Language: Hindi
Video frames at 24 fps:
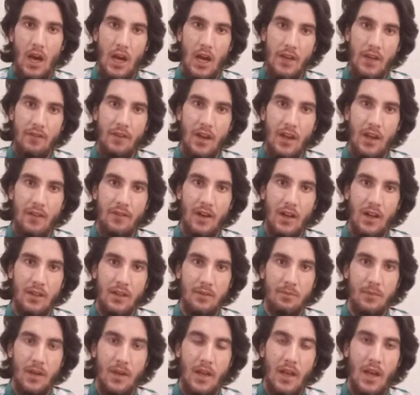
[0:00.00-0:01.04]
आने वाले
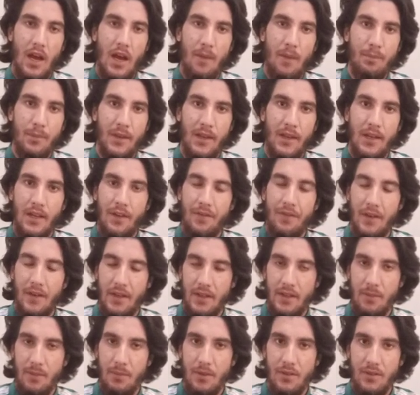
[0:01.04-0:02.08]
वक्त में आपके लिए
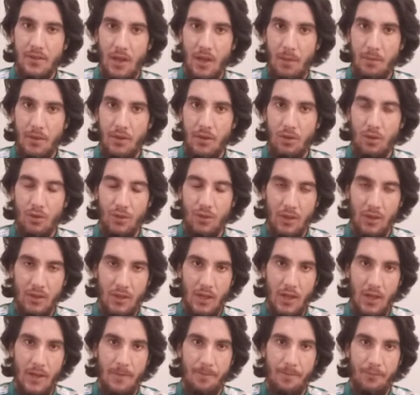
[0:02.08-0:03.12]
फ़ायदेमंद साबित हो
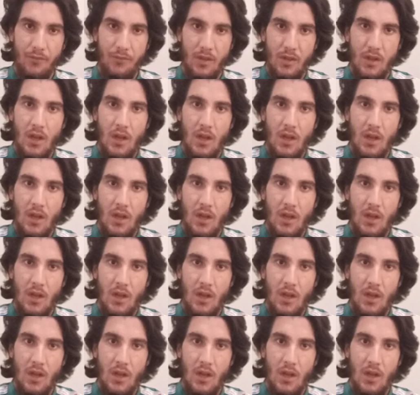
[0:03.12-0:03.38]
सकता है